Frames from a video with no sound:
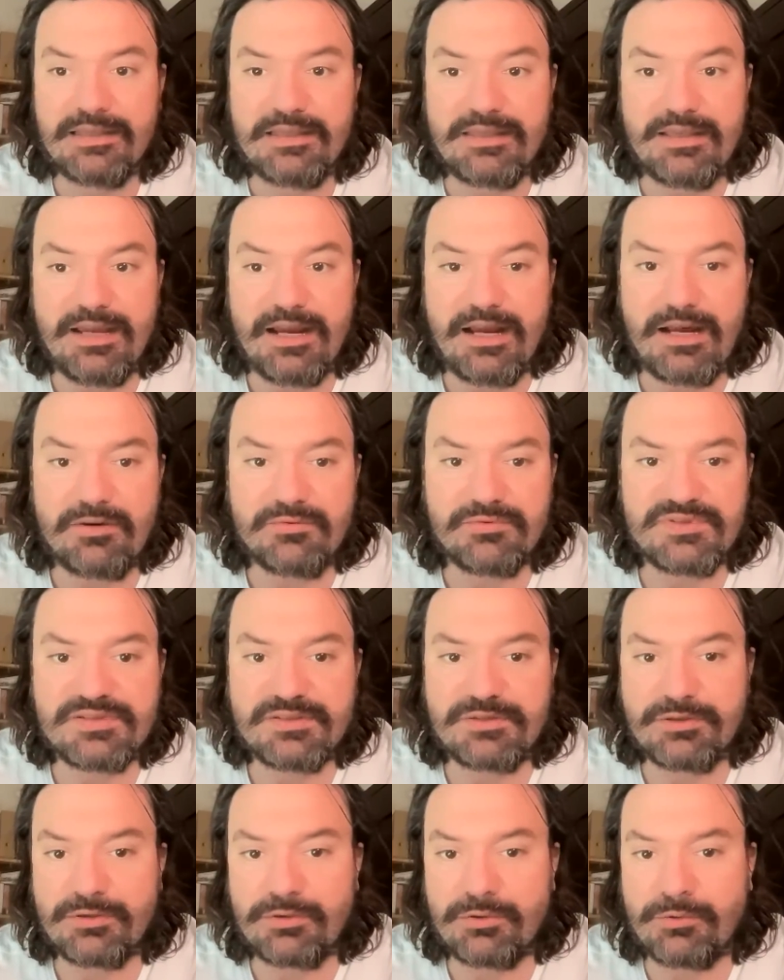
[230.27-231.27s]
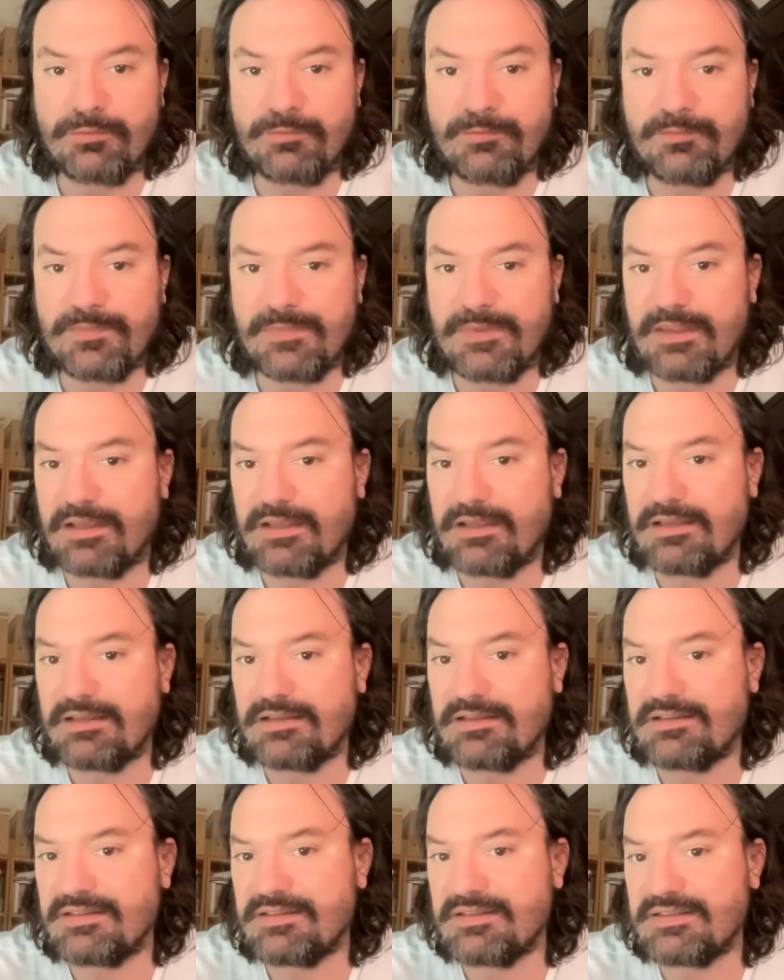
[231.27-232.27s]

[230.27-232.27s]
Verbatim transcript: i Austrią e,